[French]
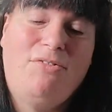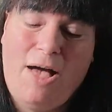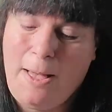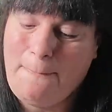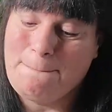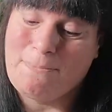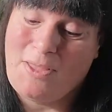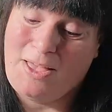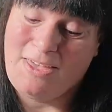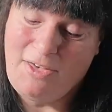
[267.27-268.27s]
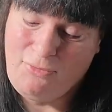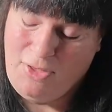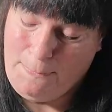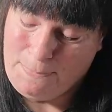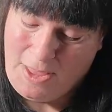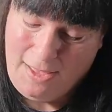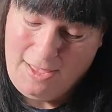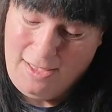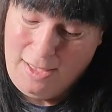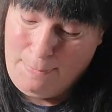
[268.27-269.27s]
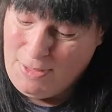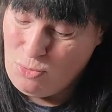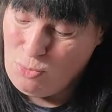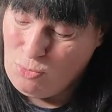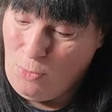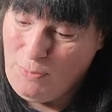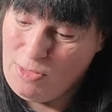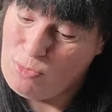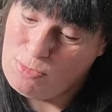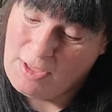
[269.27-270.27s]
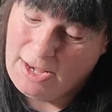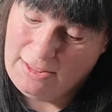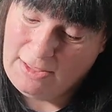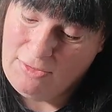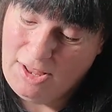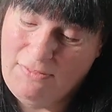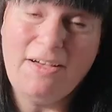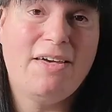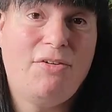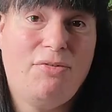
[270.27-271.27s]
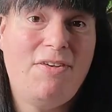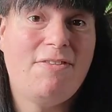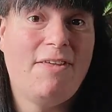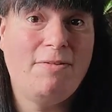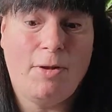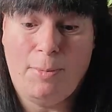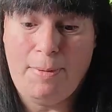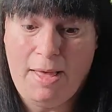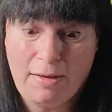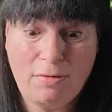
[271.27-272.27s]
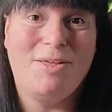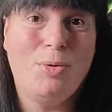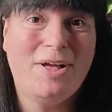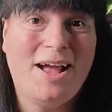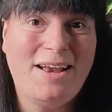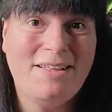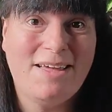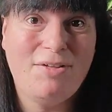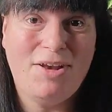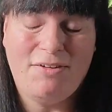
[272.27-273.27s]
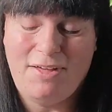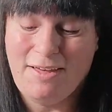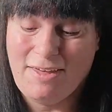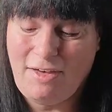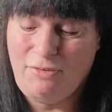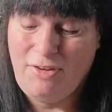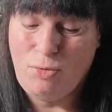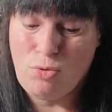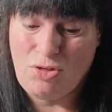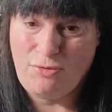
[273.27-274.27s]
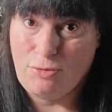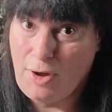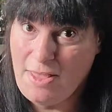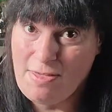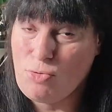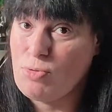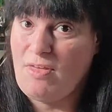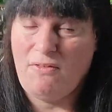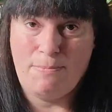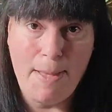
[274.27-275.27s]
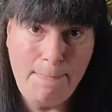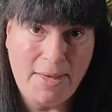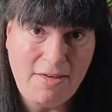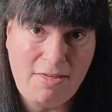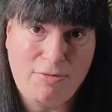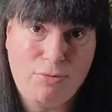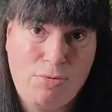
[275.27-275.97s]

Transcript: vente café. Ben, je suis tombée sur ce calendrier de l'Avent Café Central Park. C'est le calendrier de l'Avent Café de chez Friends. Je ne savais même pas qu'ils en